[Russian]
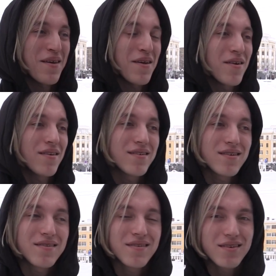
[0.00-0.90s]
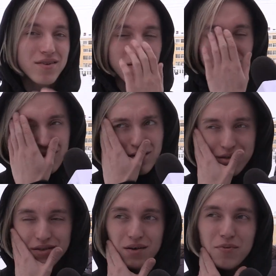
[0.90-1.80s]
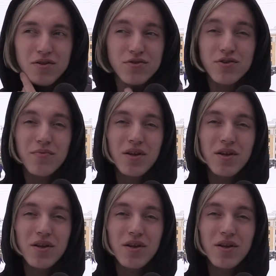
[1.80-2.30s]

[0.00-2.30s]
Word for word: Ты 40 зарабатываешь? Нет, я не зарабатываю, еще